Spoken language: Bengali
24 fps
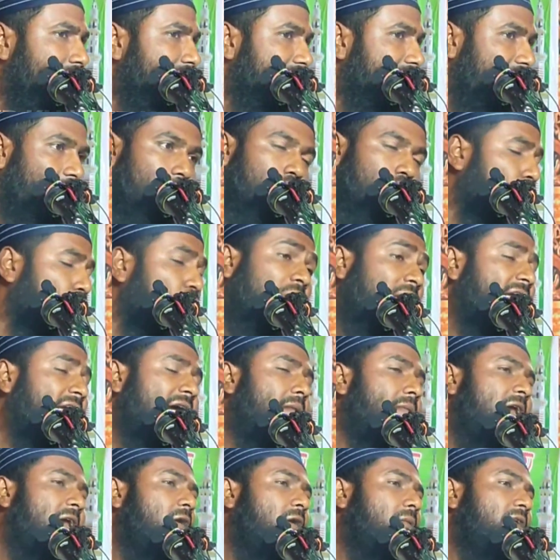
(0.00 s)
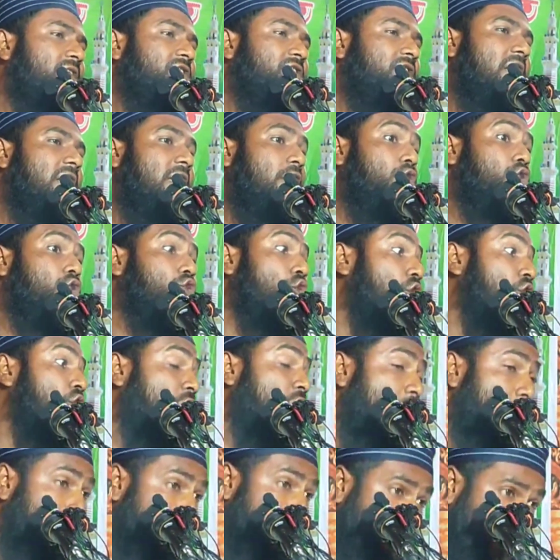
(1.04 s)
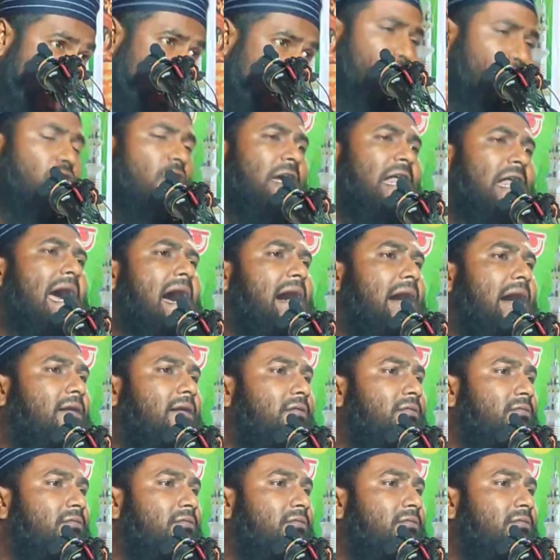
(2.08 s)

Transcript: এটা রসুলকে ভালোবাসা না রসুলকে অপমান করা